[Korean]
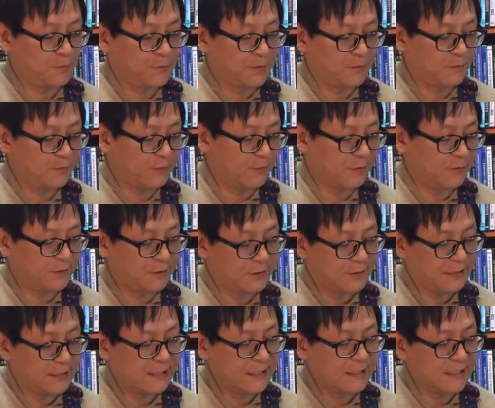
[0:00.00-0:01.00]
뭐
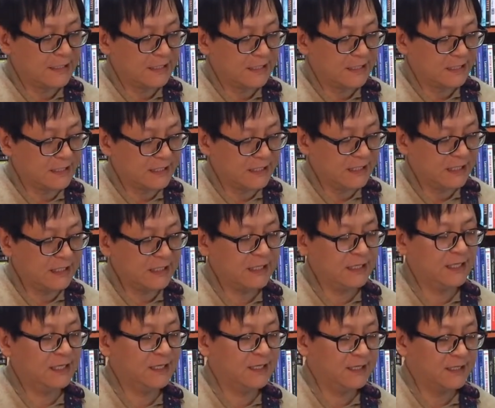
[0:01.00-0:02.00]
E,
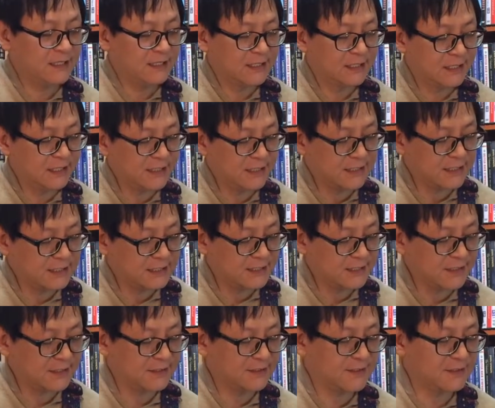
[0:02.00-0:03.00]

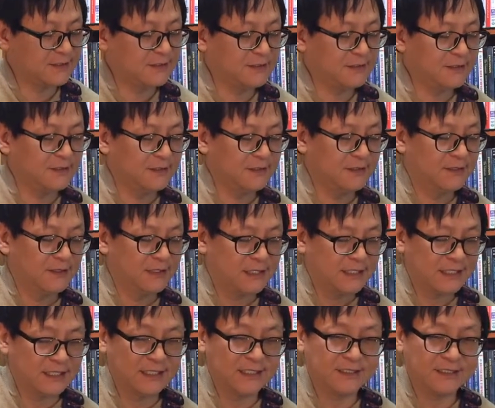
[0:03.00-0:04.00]
E6,
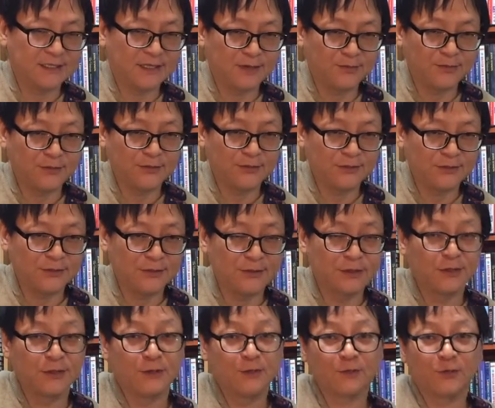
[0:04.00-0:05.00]
E7
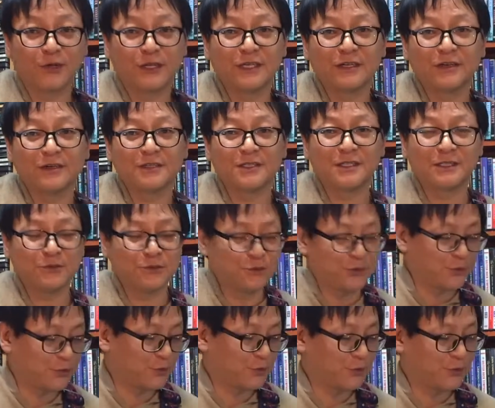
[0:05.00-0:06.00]
뭐 이런
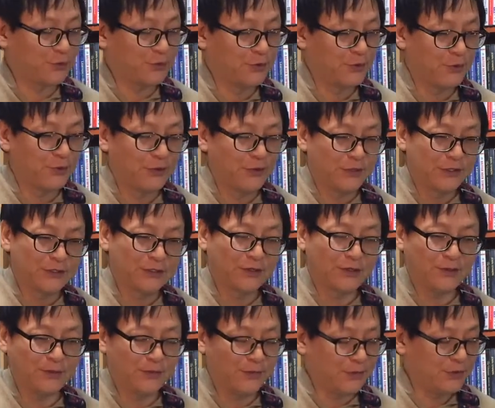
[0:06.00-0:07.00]
식으로
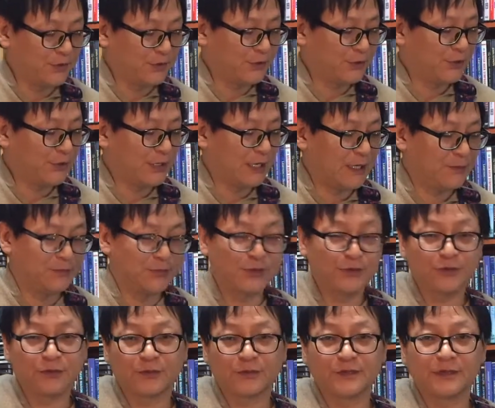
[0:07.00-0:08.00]
설명할
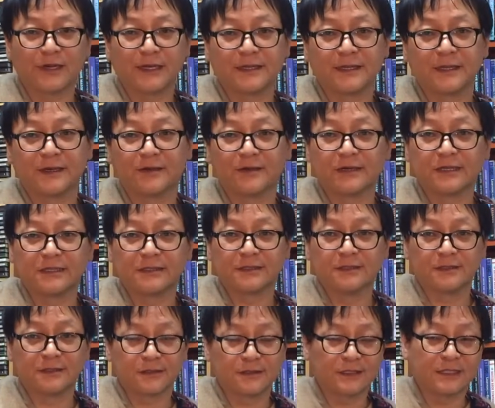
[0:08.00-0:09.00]
필요는 없을 것 같아요
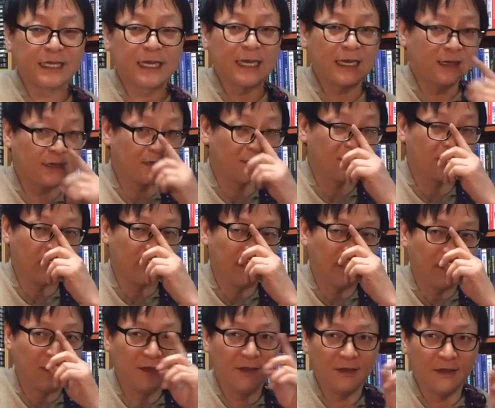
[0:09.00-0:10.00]
어, 그냥
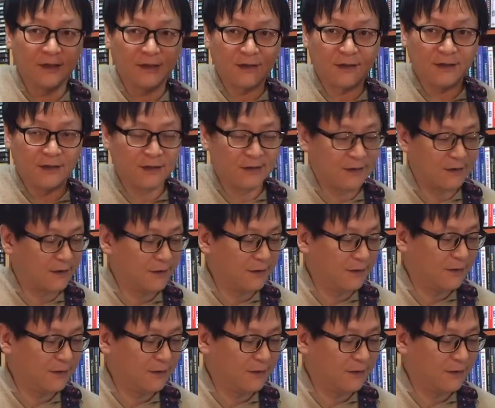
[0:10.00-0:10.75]
어,